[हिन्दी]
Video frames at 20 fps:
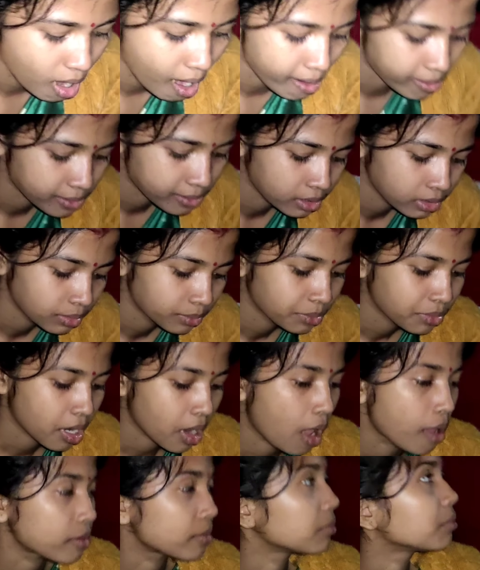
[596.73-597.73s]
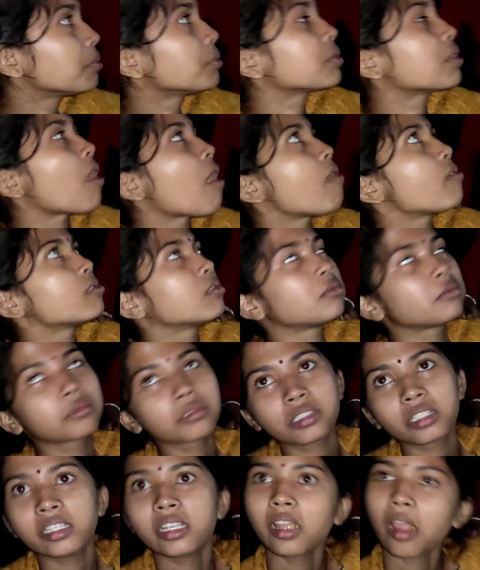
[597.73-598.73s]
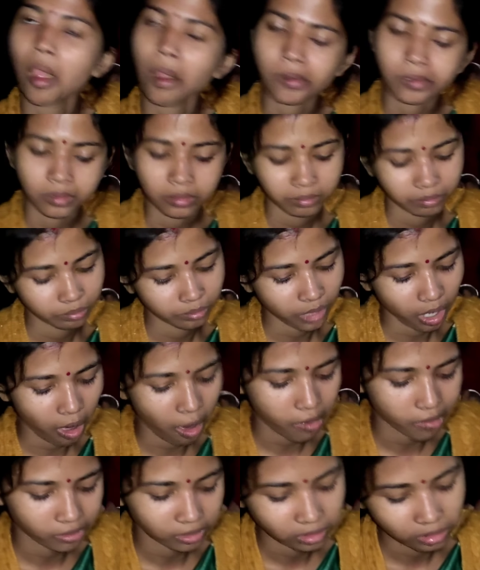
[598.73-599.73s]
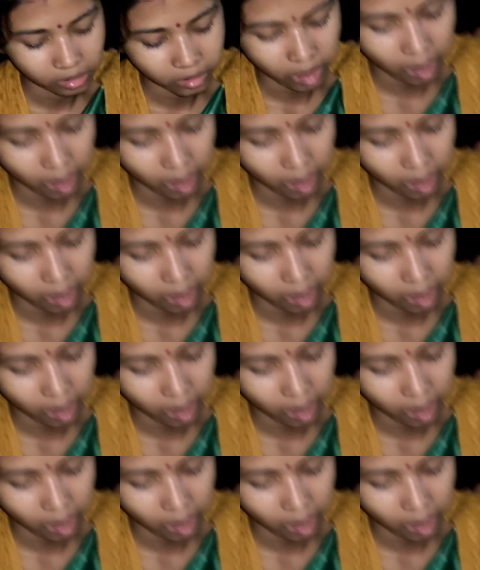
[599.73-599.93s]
लगा और तुमको कैसा लगा ठीक है क्या